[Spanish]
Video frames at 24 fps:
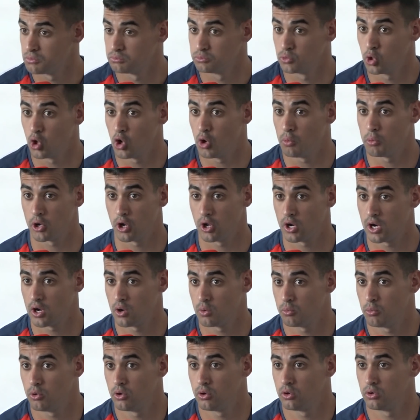No, por ahora
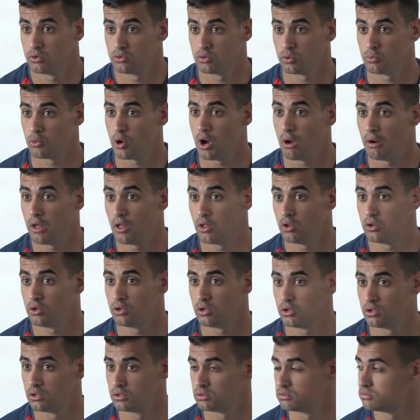no hemos, no hemos
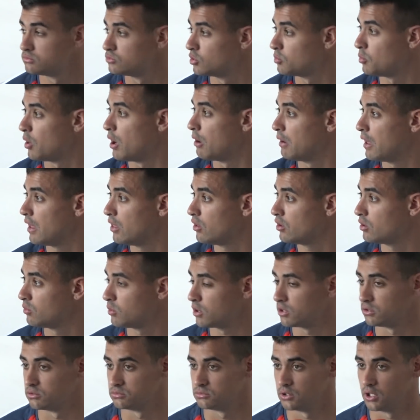hablado, no hemos hablado y
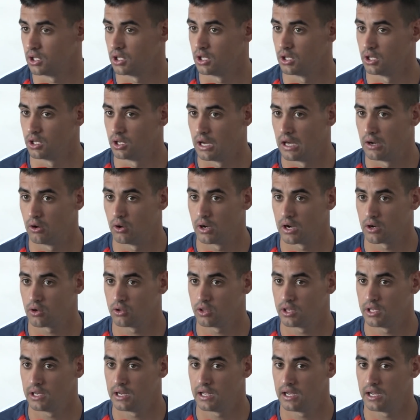bueno, eh, a lo
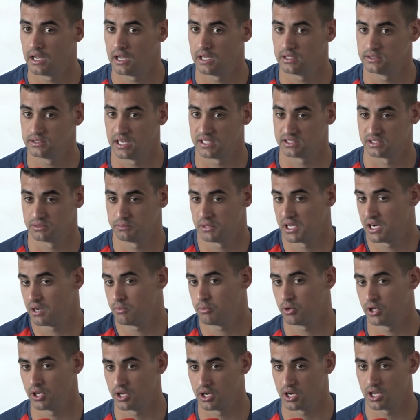largo de la, de la, semana
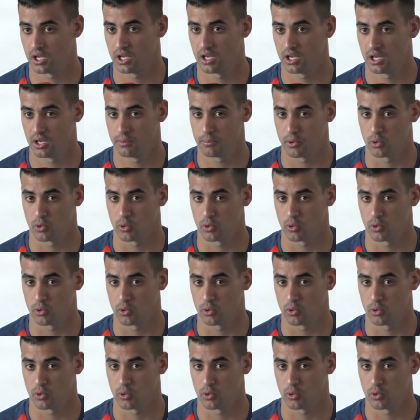pues iré